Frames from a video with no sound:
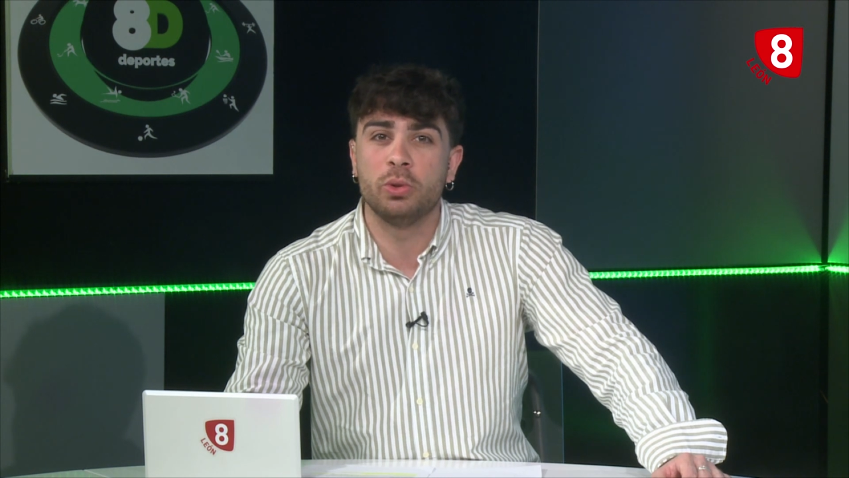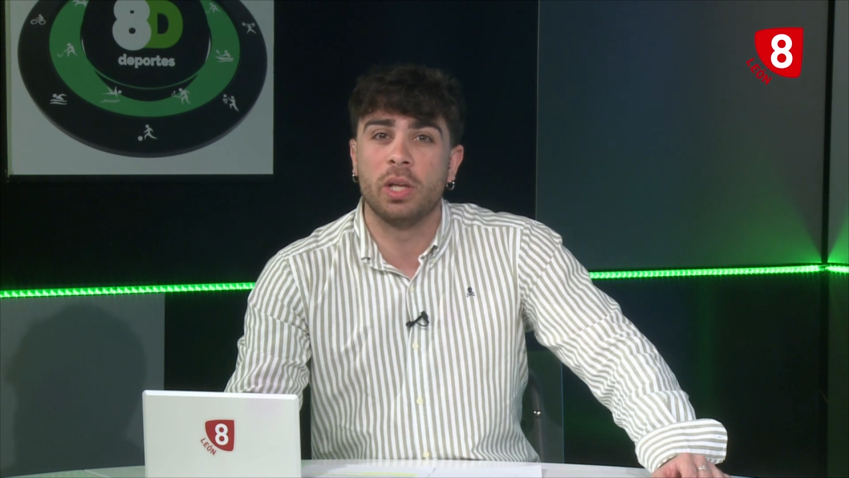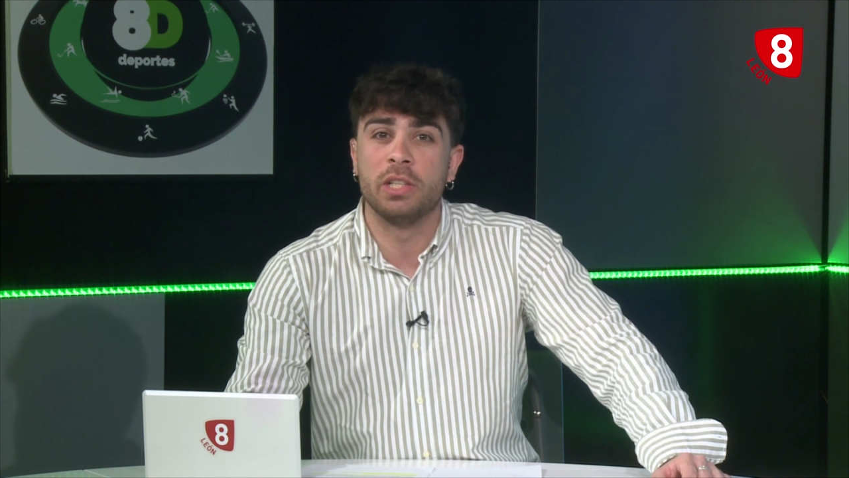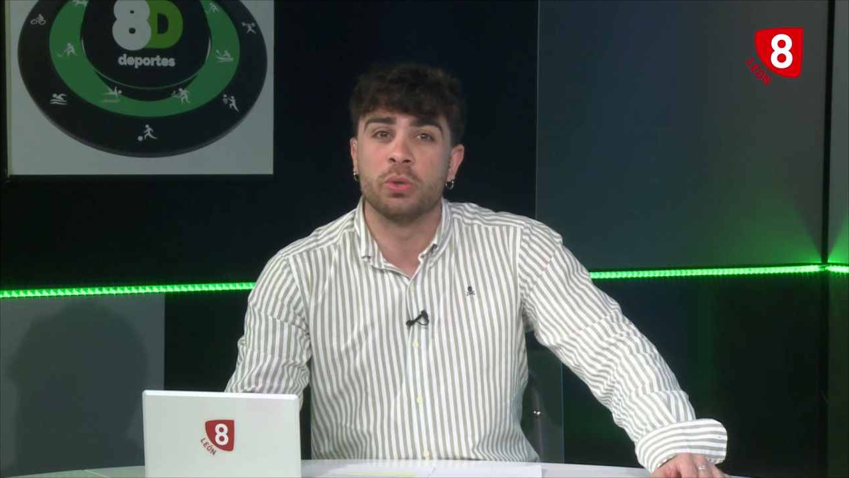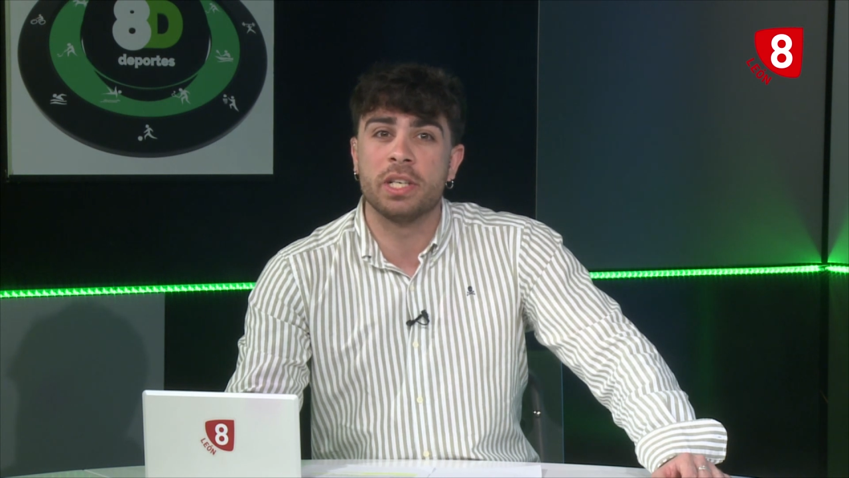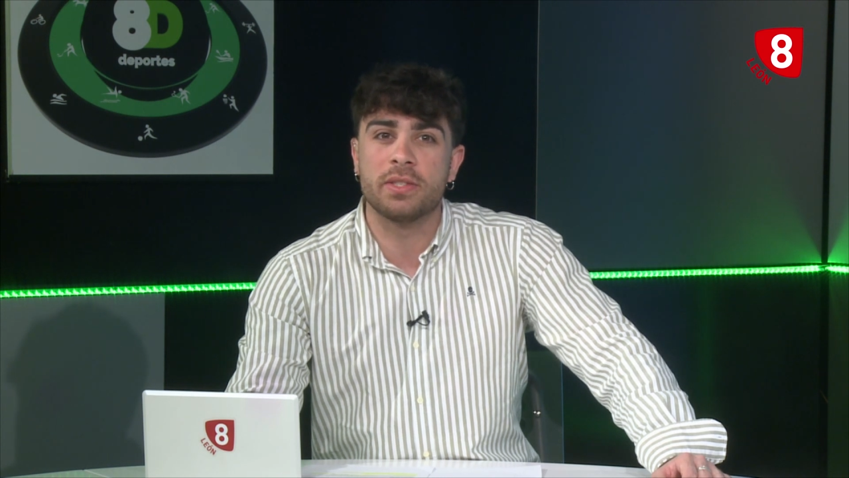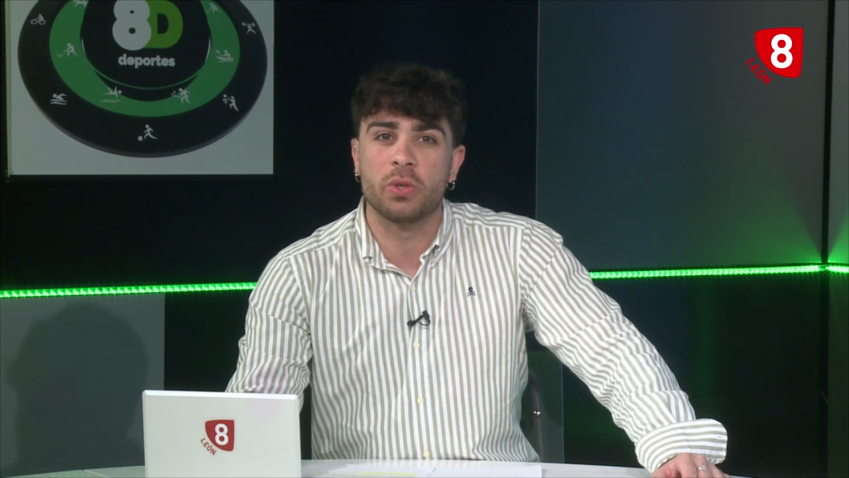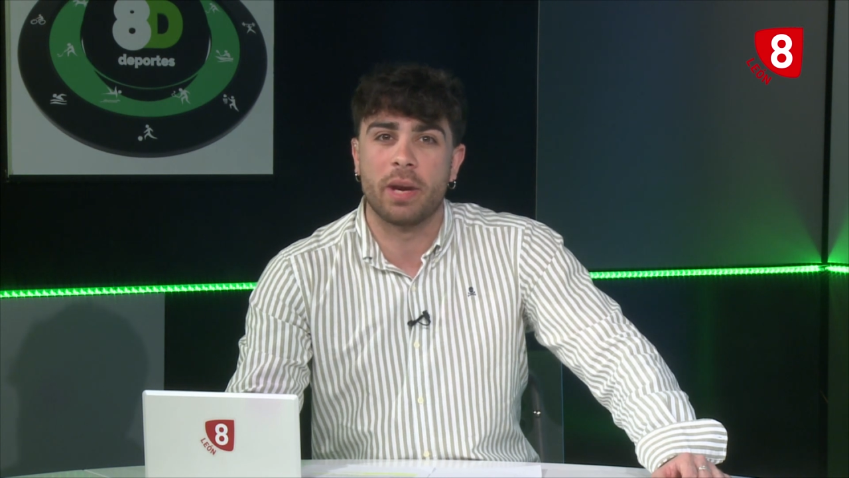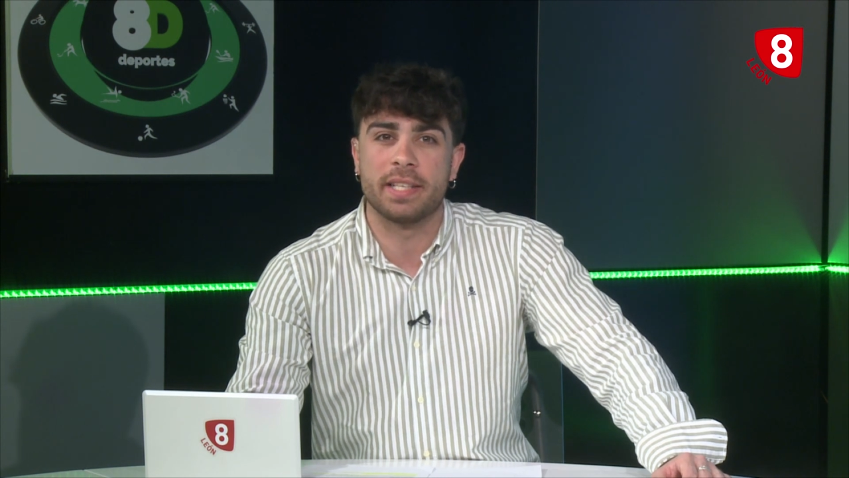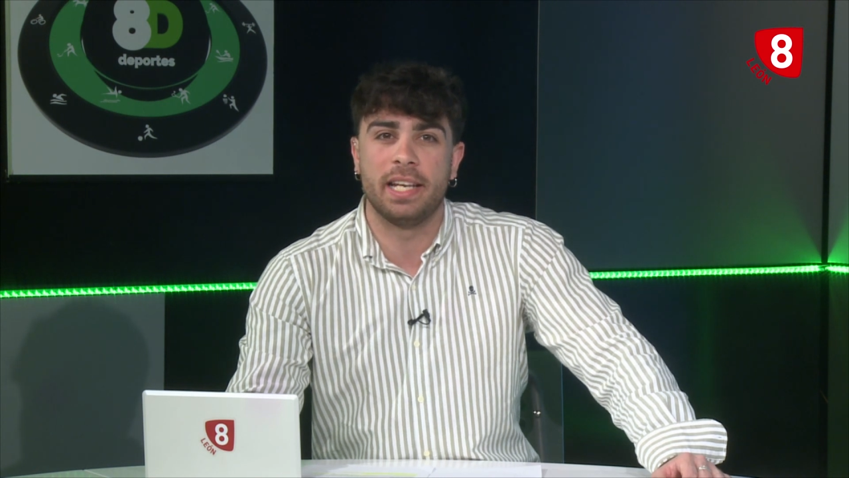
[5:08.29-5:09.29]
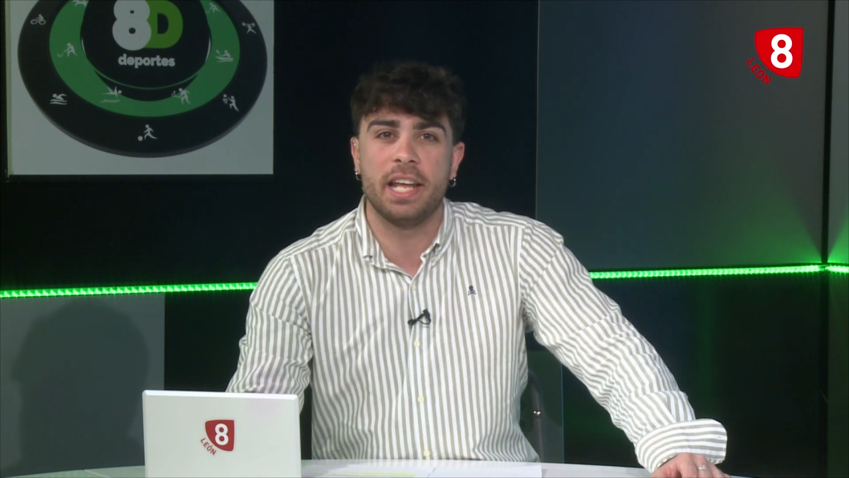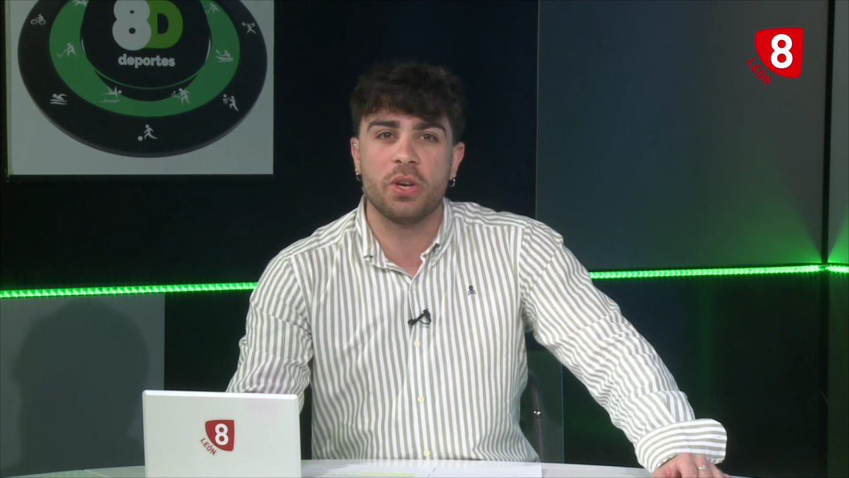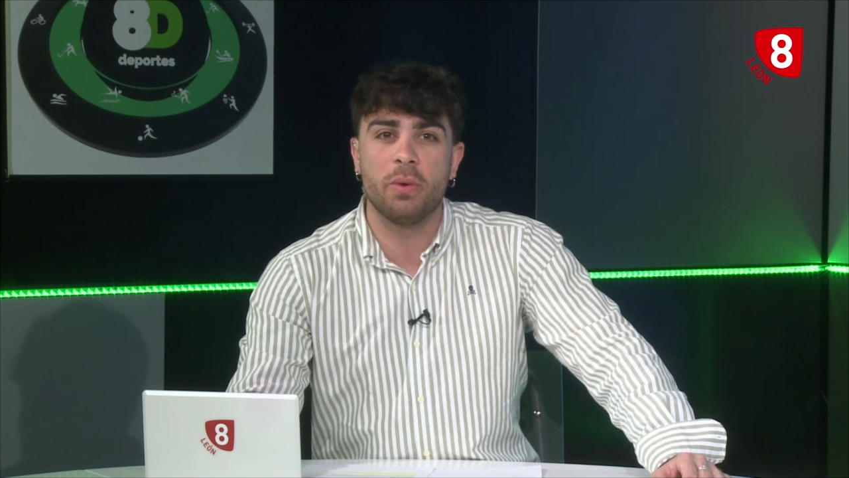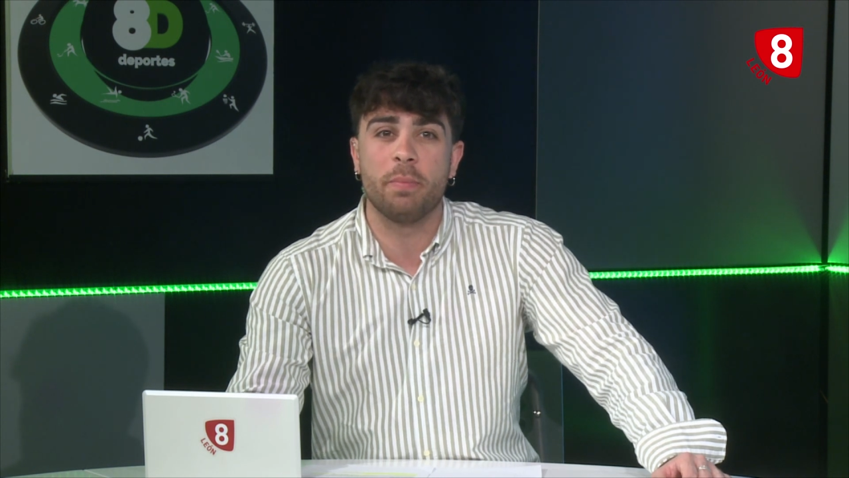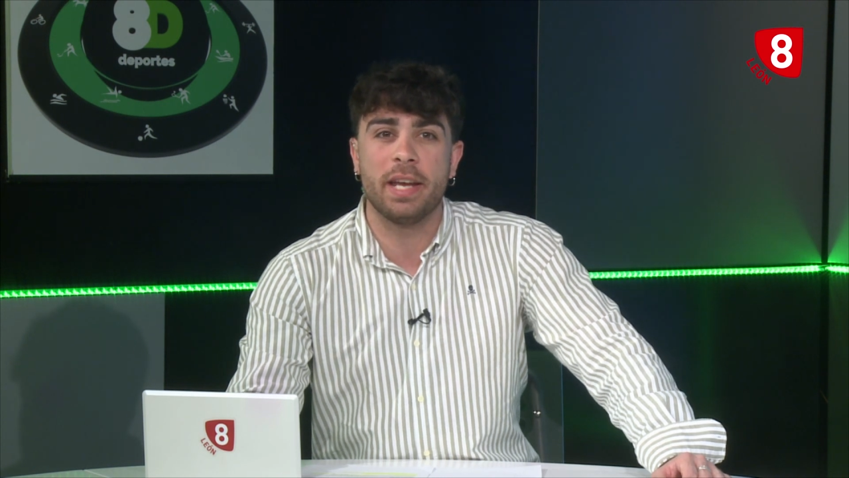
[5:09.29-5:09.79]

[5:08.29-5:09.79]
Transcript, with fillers: mundo del jiu-jitsu brasileño,